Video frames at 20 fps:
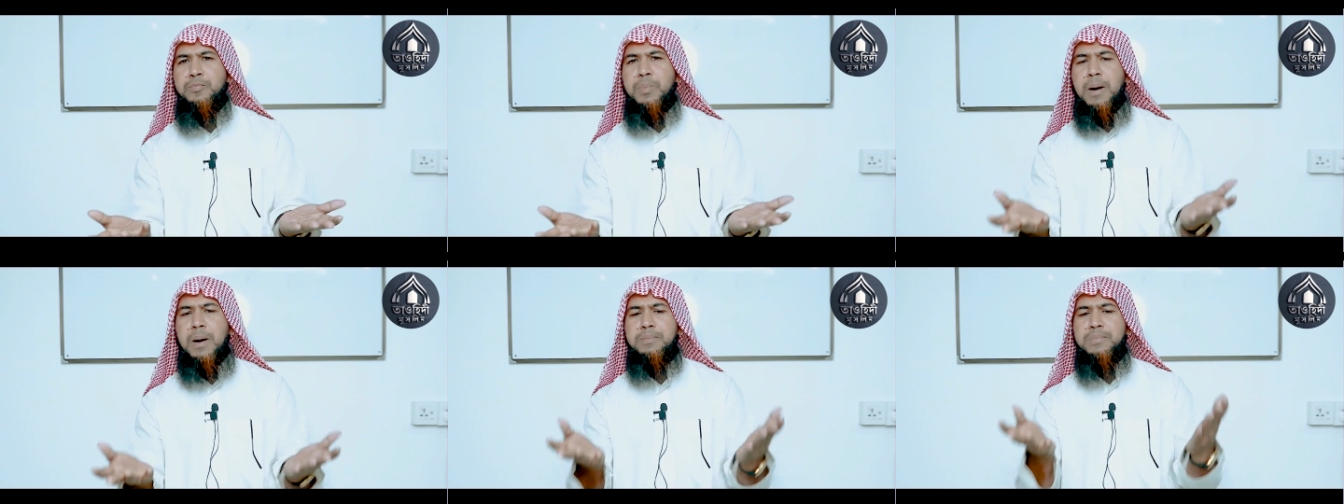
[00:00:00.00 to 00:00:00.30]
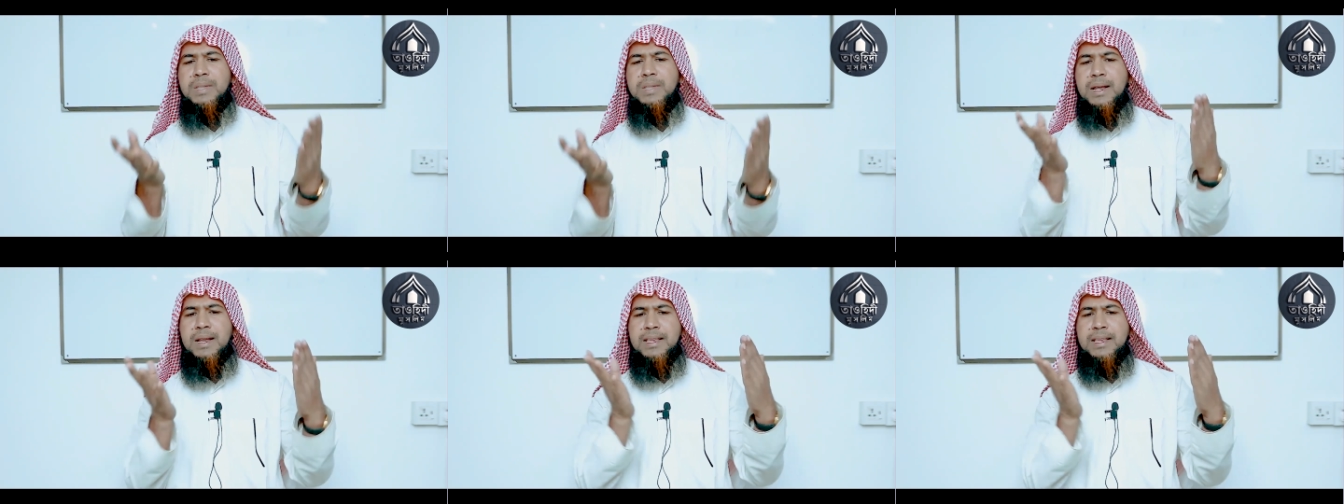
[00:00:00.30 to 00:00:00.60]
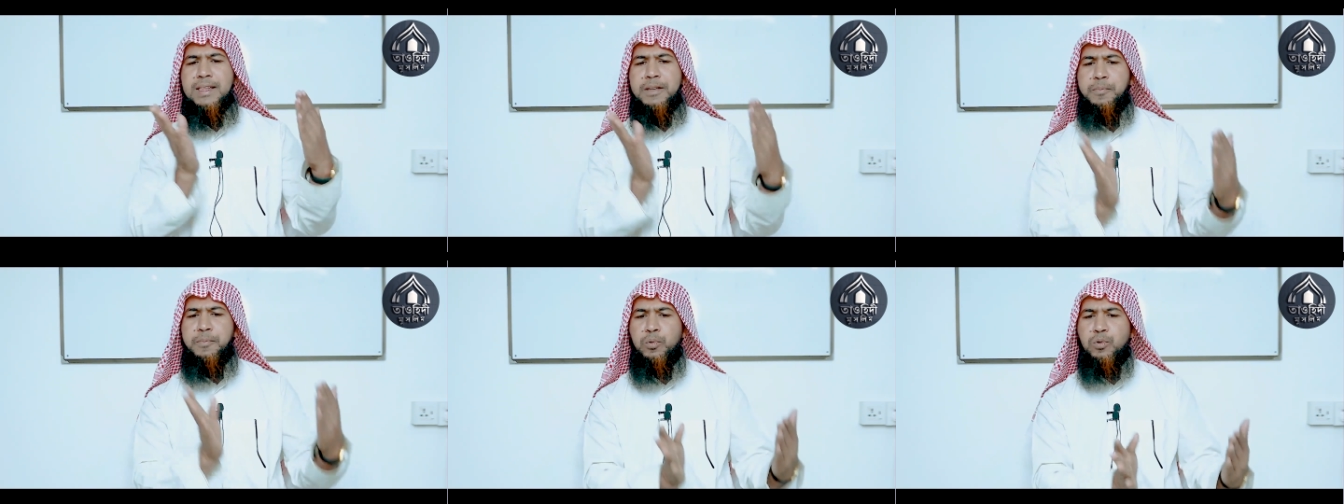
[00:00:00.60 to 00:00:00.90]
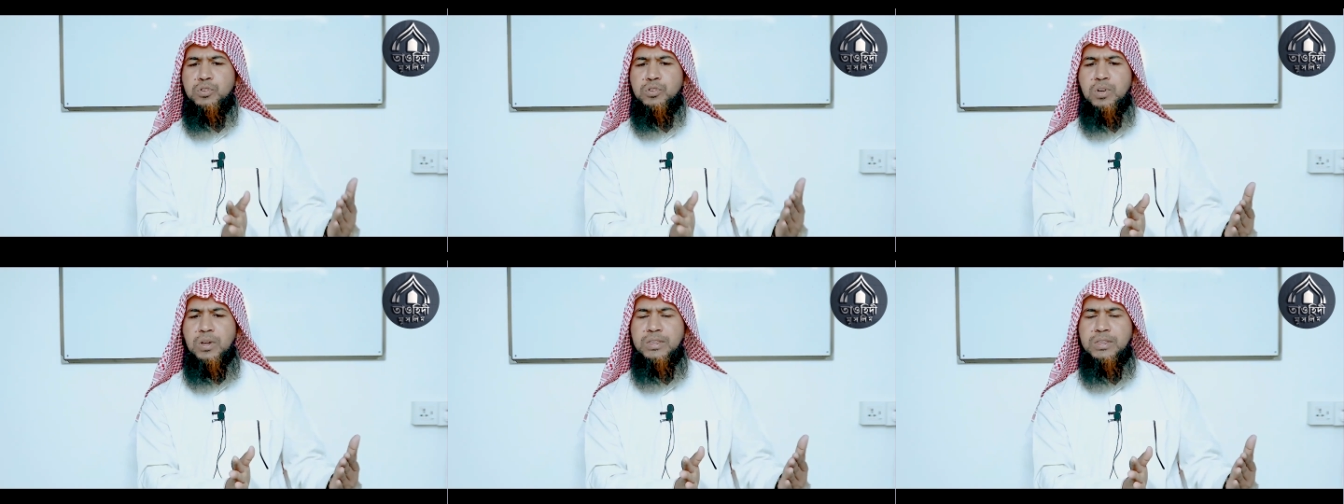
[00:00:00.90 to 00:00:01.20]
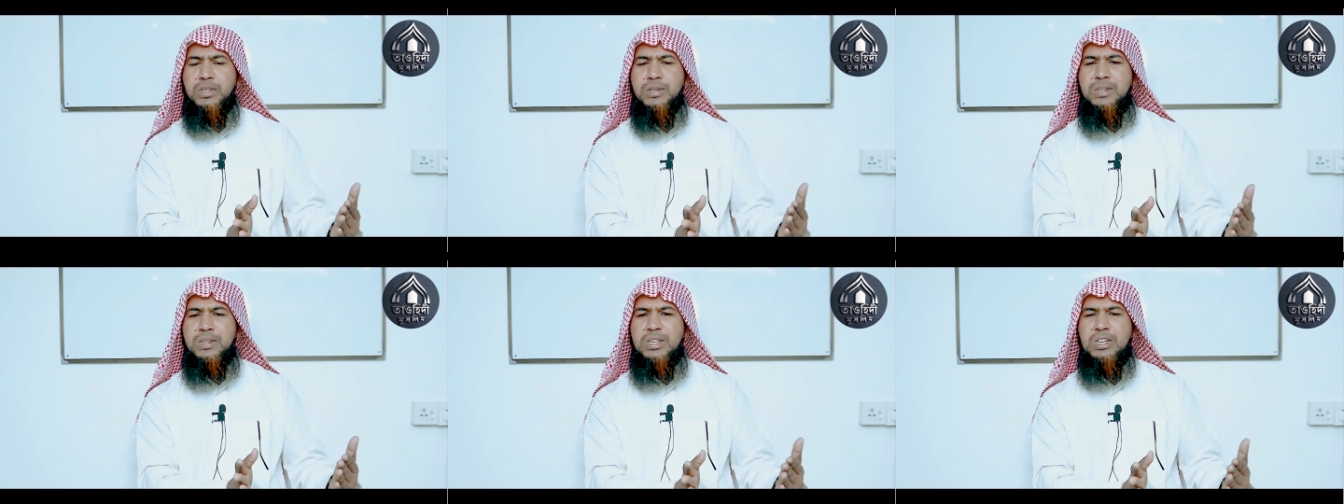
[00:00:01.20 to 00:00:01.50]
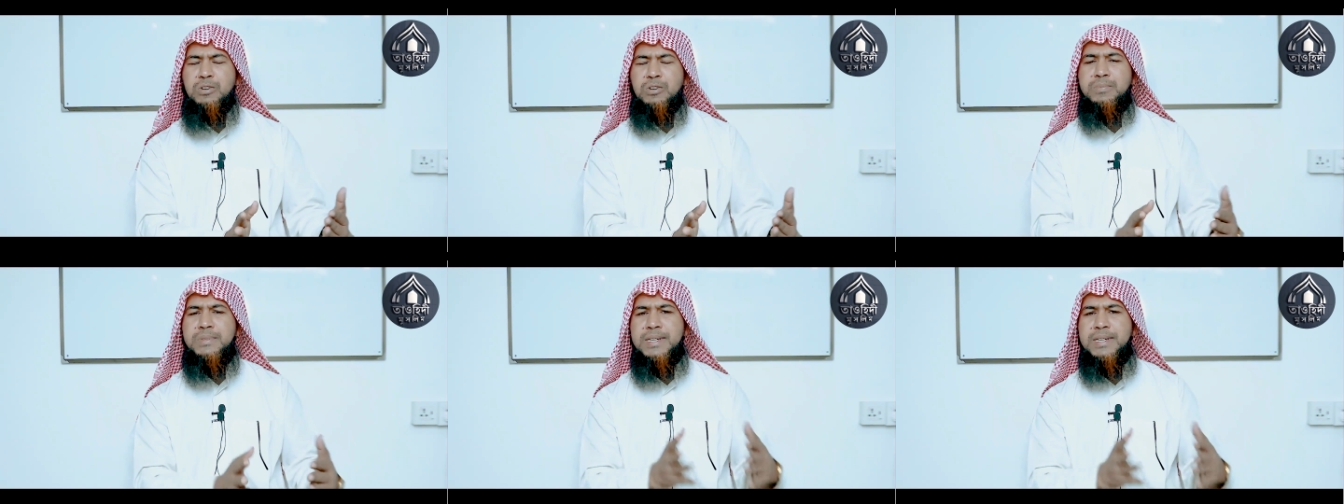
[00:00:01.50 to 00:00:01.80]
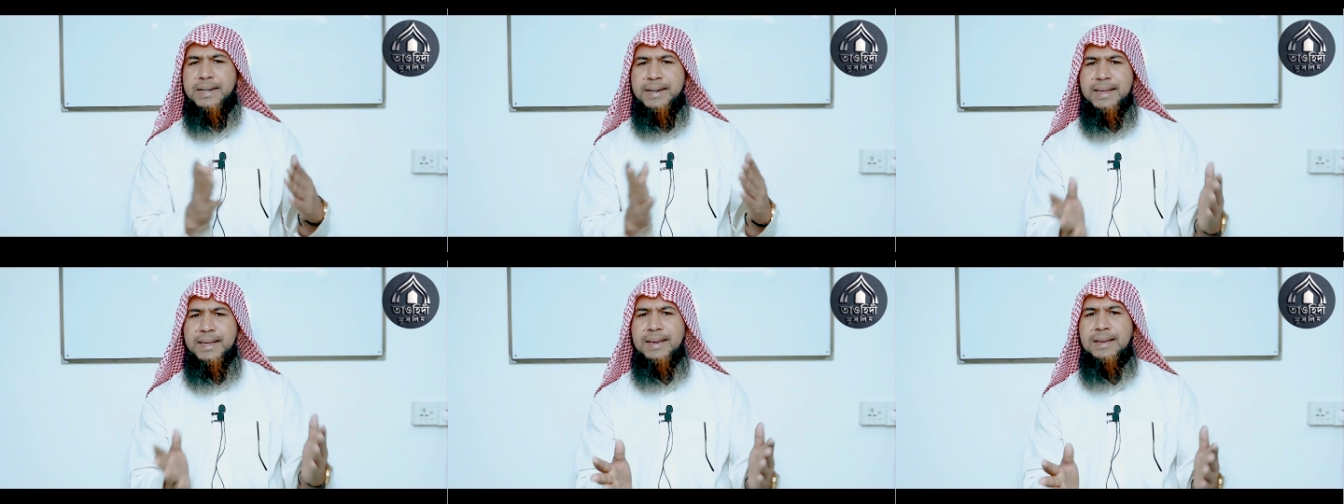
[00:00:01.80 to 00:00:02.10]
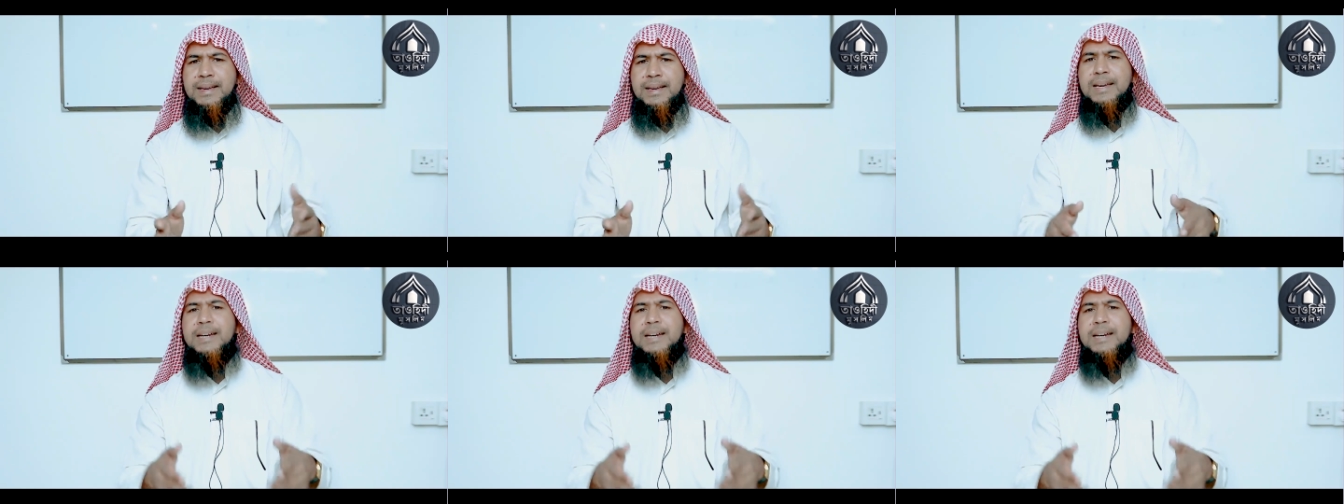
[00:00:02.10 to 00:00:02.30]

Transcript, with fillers: বাপদাদাদের প্রচলিত নিয়ম ছেড়ে